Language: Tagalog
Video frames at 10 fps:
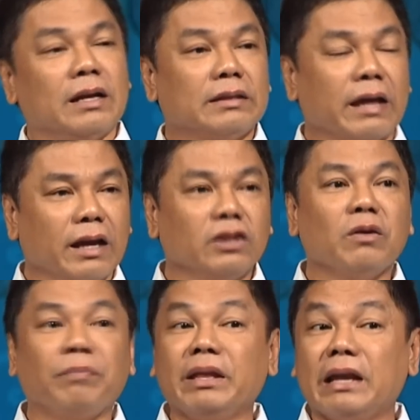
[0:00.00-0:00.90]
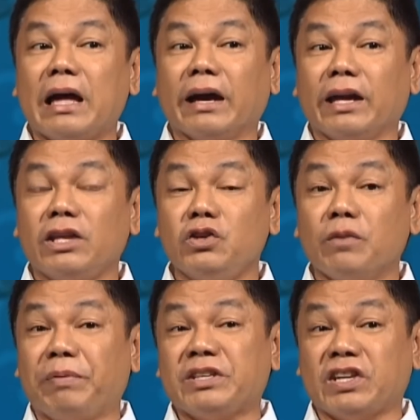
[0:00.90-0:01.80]
na daig ng panalangin
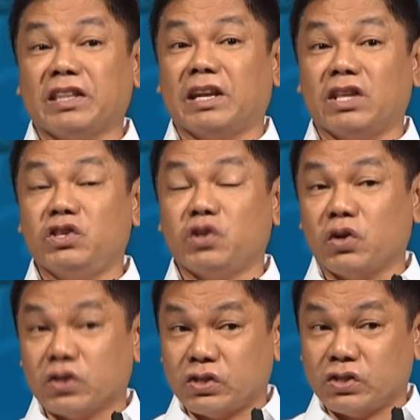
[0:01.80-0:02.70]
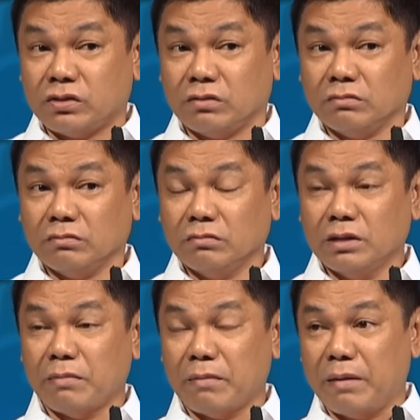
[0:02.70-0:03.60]
yung pasya na ng Diyos
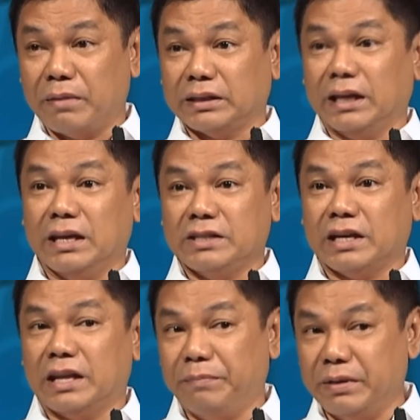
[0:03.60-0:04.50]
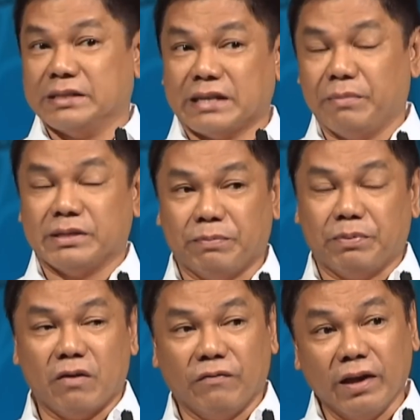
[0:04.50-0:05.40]
na mamamatay na siya na ipinasabi sa
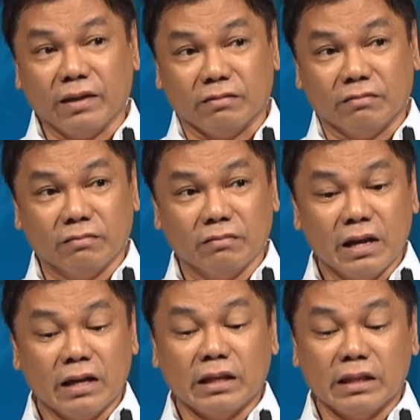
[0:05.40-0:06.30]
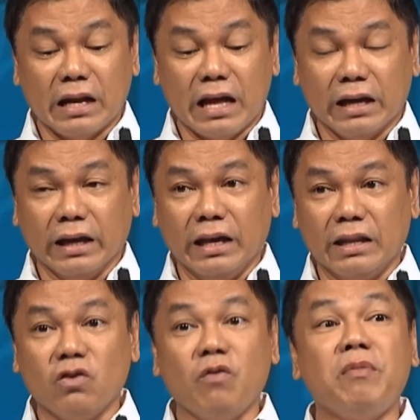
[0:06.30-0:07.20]
prophet na
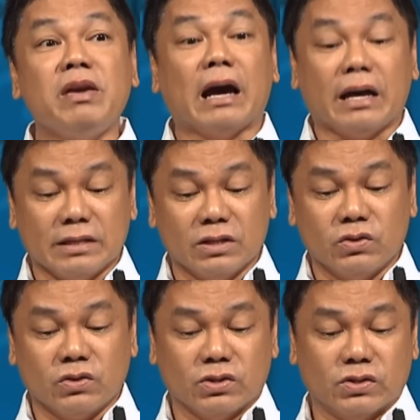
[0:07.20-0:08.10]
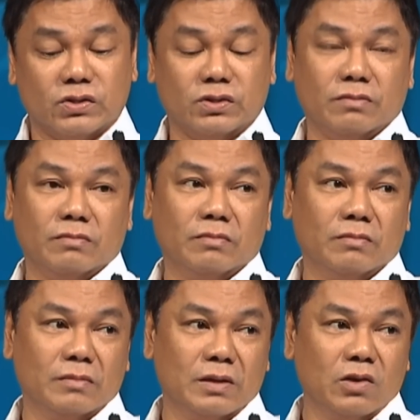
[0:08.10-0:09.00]
nalangin, umiyak sa Diyos.
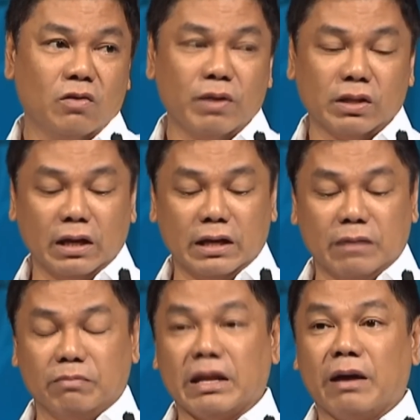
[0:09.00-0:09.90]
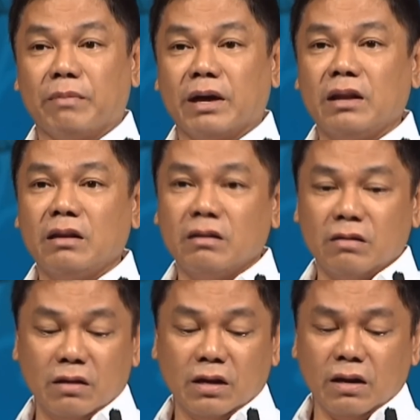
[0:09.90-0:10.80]
Kung meron tayong karamdaman,
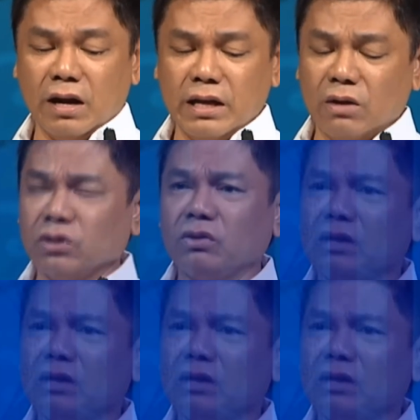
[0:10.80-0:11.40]
cry out